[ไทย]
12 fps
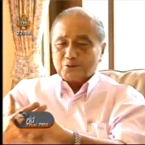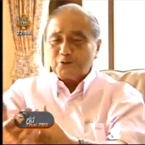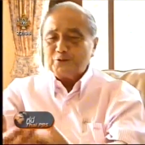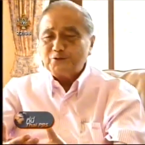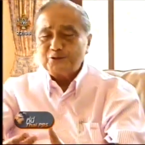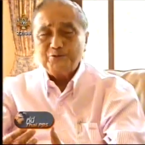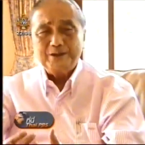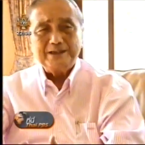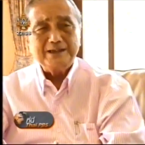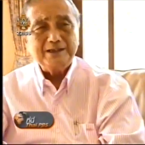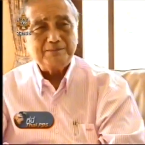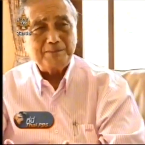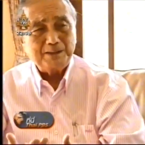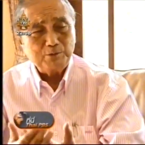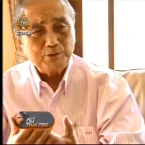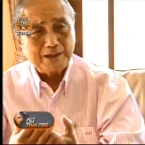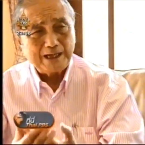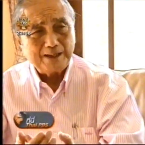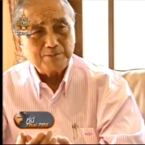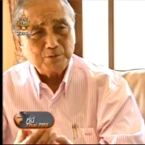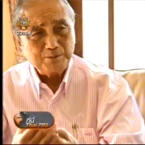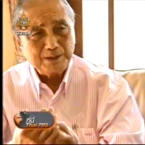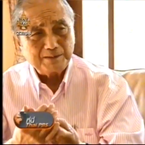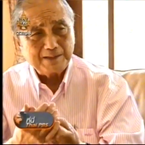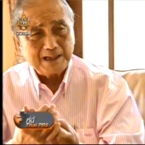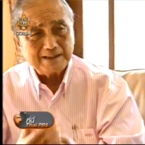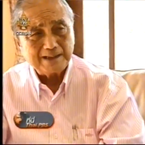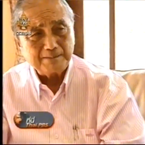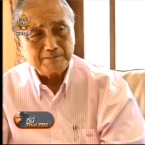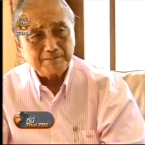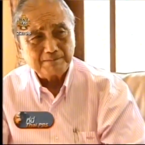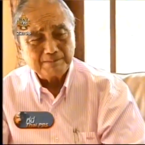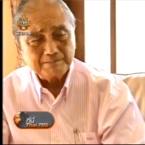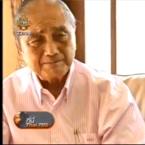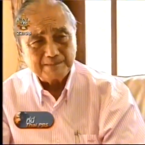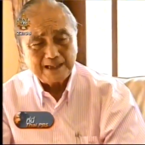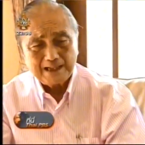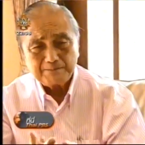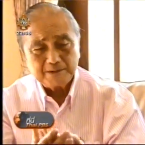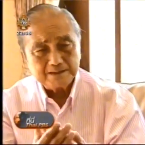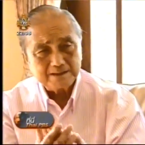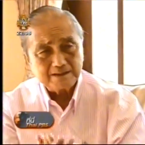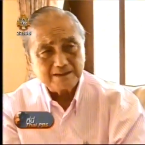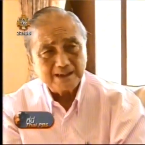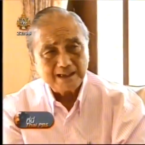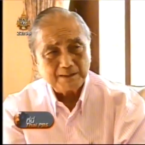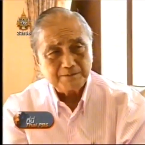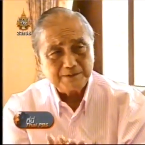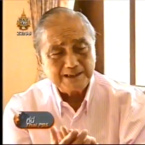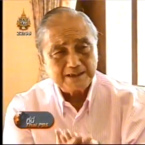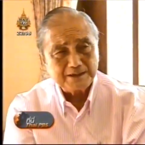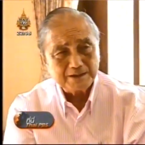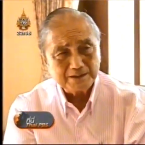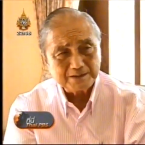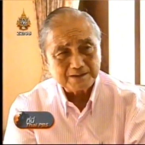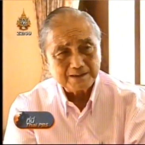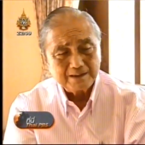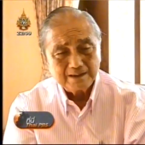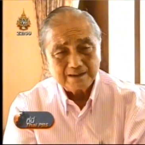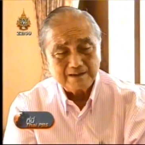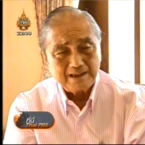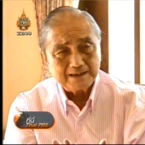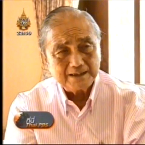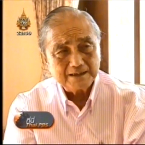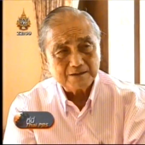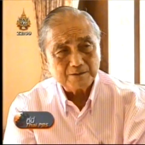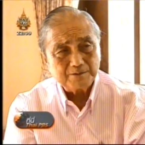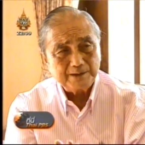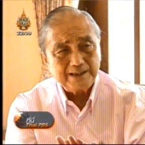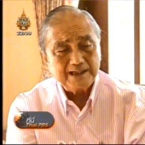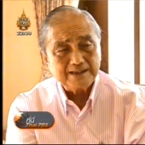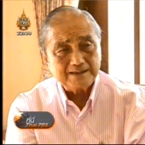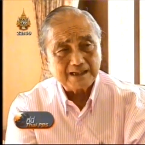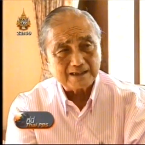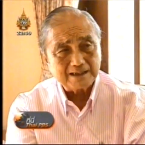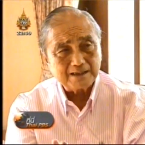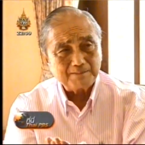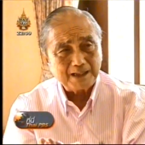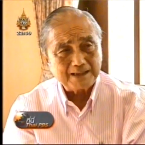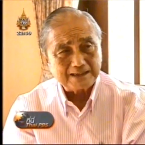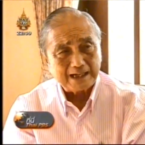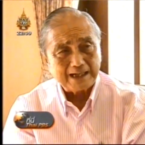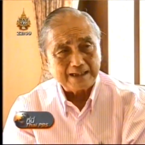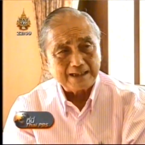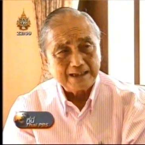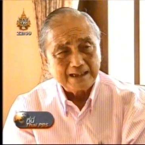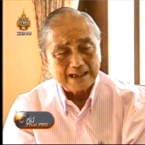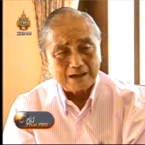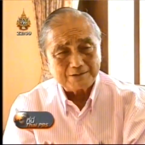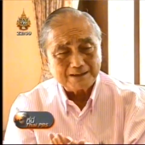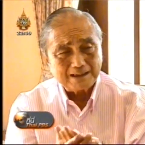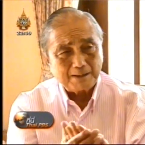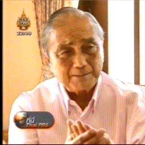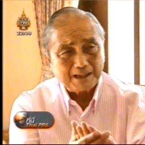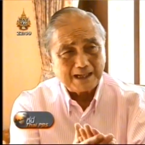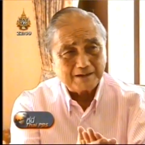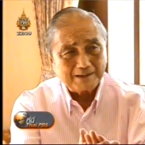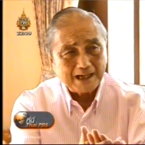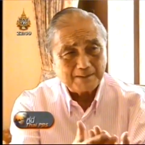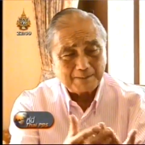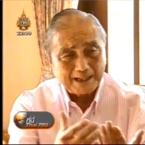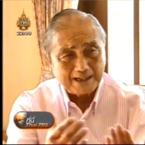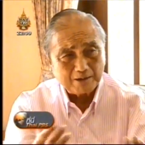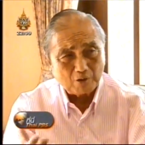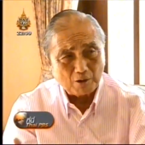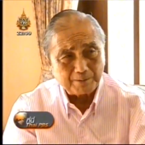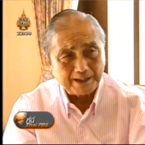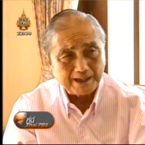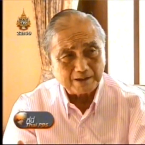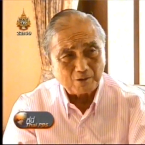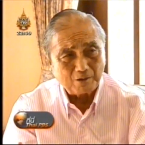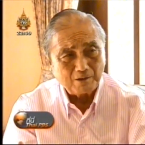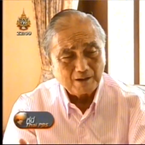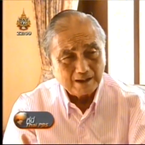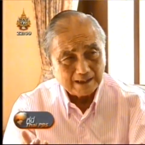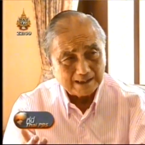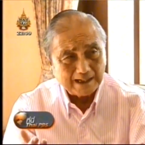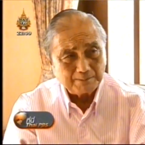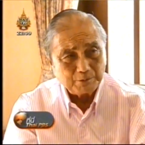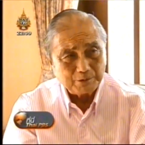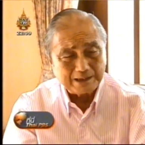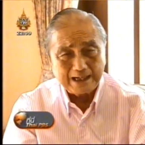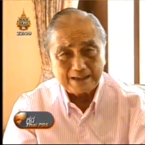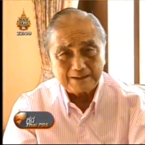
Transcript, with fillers: คุณสุวิทย์เนี่ยเป็นผู้แทนผู้มีอำนาจเต็มได้รับหนังสือได้รับ credentials คือ letters of credence จากรัฐบาลไทยเขาจะทำอะไรก็ได้ภายในขอบเขตของคณะผู้แท